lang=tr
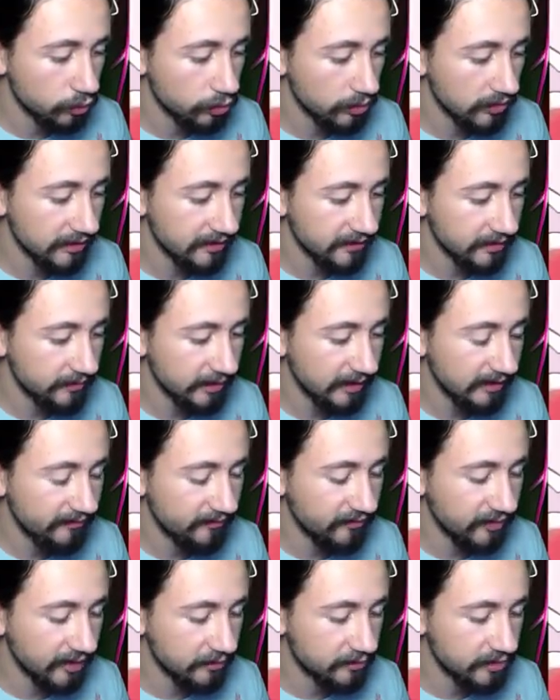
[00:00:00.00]
Buralarda bir
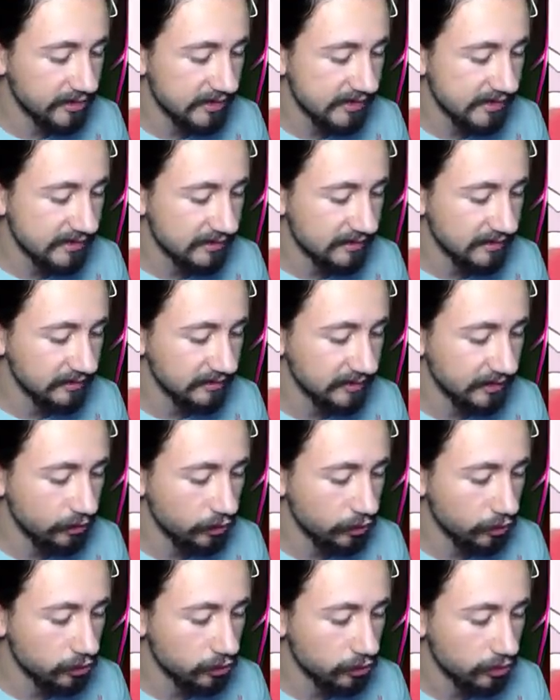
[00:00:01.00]
ev var mı? Kesinlikle
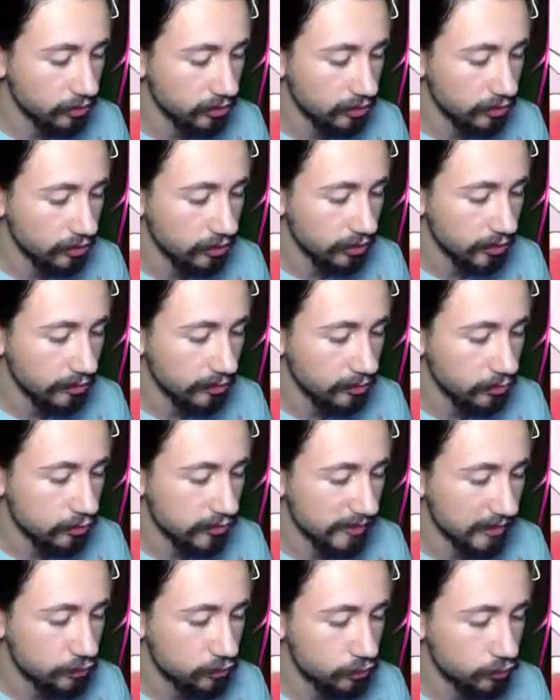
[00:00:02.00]
yok. O
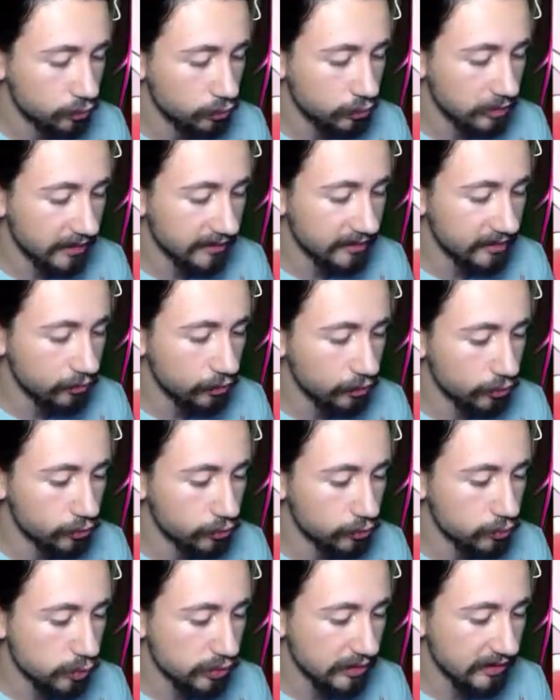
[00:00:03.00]
yüzden şu yukarıda
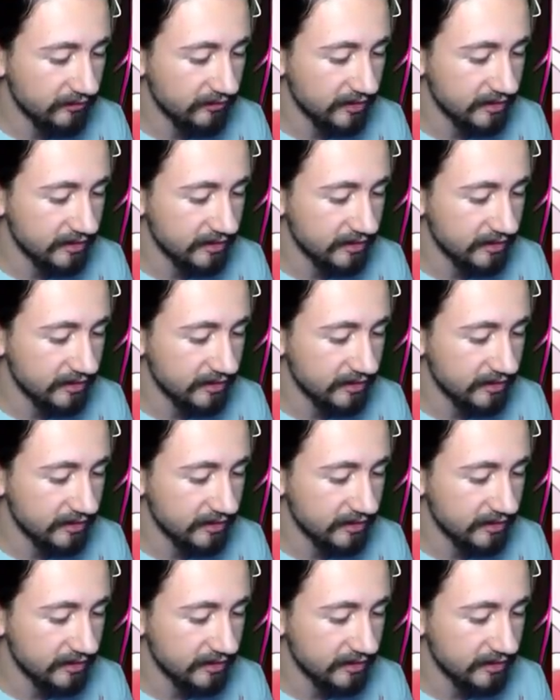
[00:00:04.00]
gördüğümüz